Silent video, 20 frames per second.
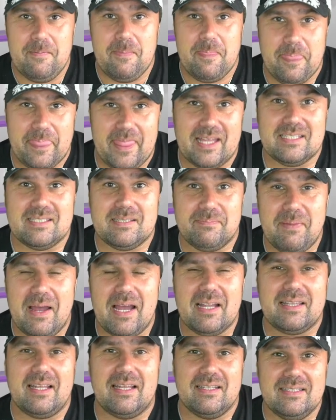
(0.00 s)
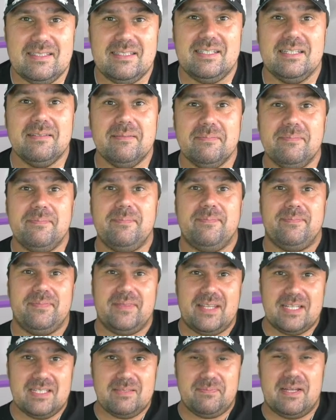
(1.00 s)
das macht dann Sinn.
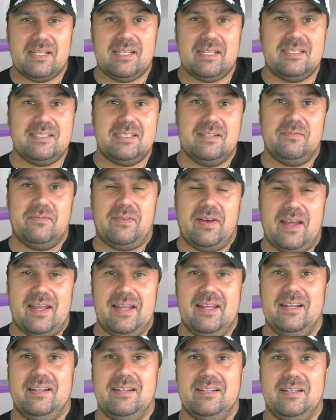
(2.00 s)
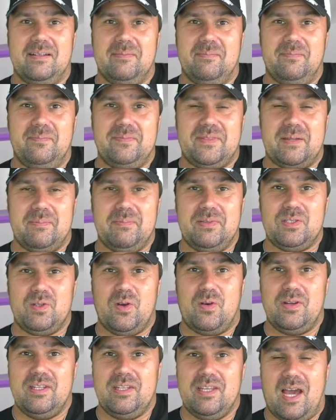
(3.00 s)
Das macht dann Sinn, weil ähm, dann bist du
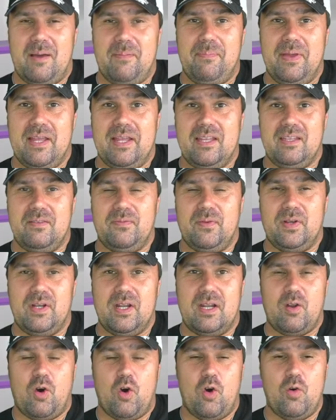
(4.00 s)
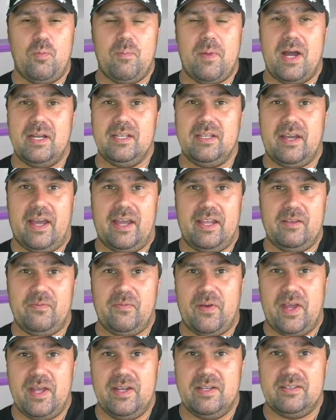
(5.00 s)
auch nicht abhängig, wenn dann auch mal die
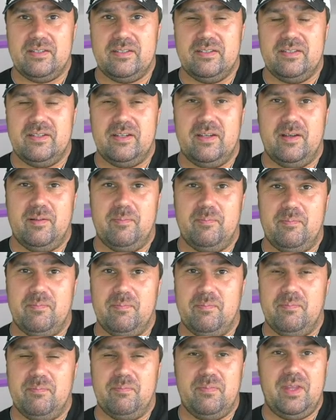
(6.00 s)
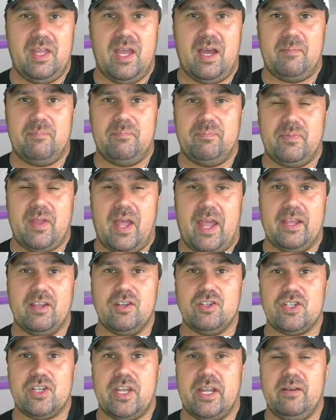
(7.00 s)
Reichweite ähm, ja,
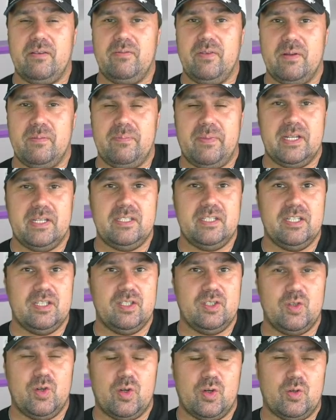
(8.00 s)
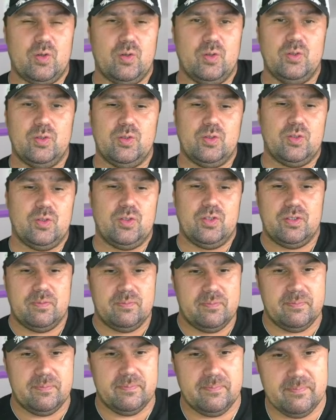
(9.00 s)
eingeschränkt wird bei TikTok und und und.
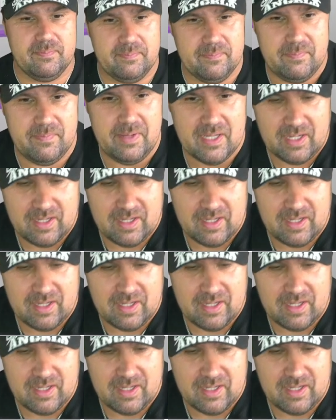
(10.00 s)
Mega